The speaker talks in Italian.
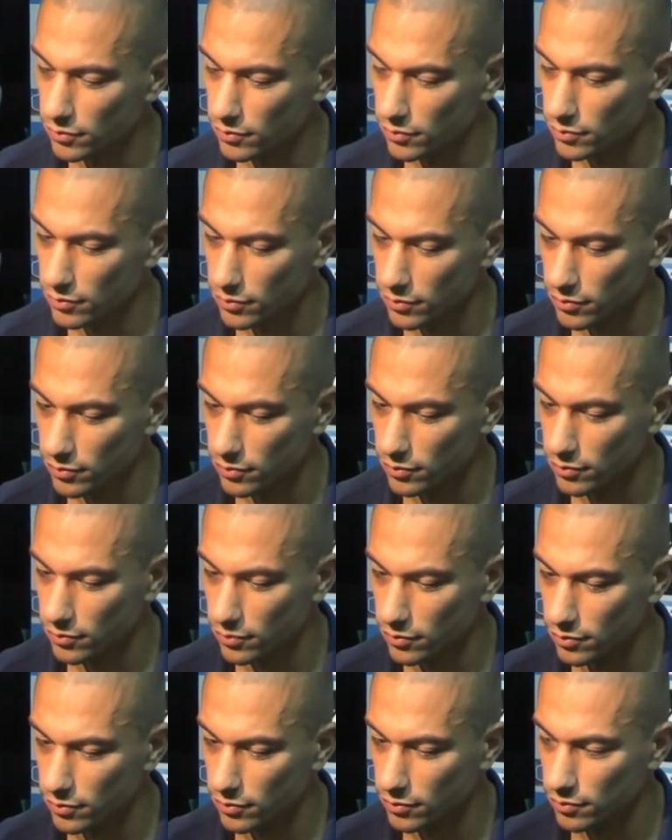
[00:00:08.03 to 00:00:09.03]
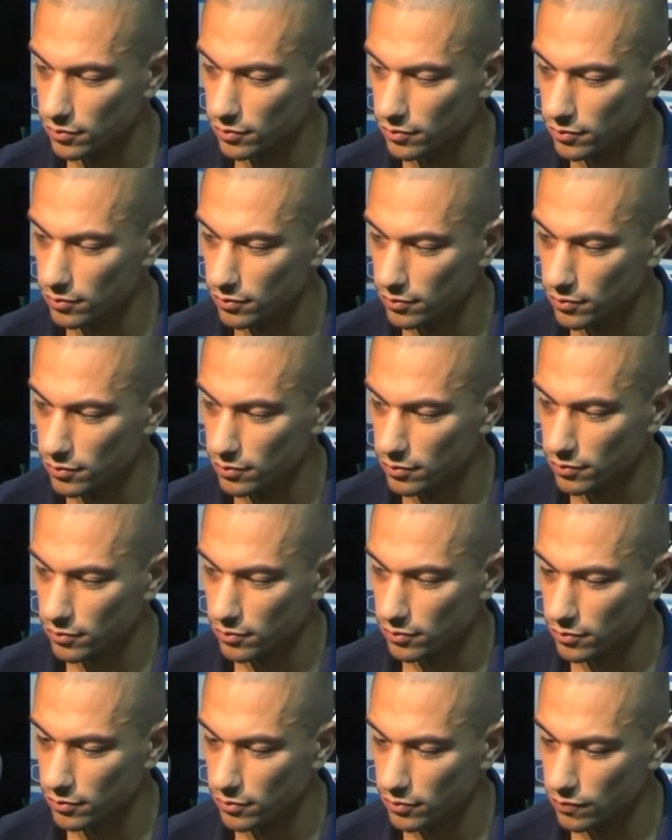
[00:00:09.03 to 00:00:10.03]
avversario solido come
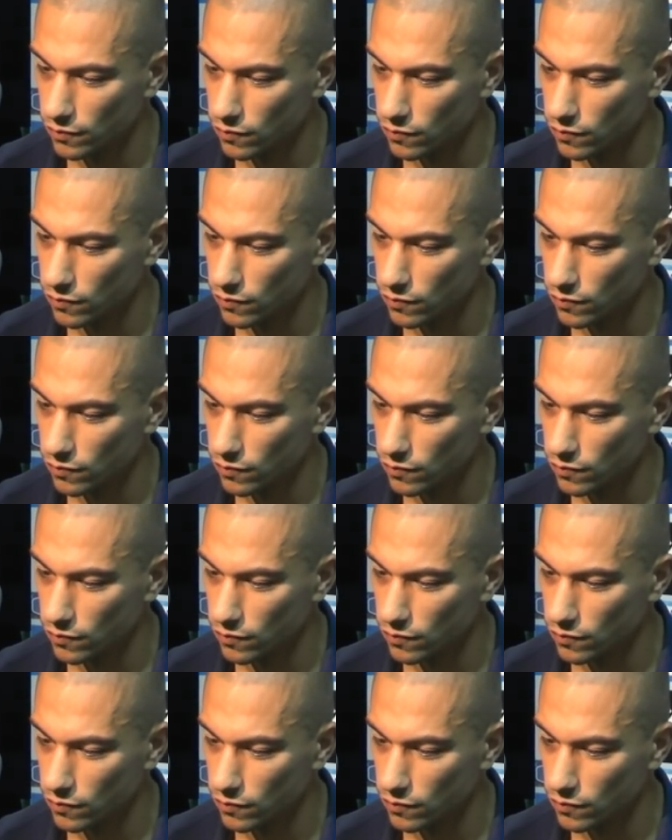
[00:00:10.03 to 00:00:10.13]
Torino.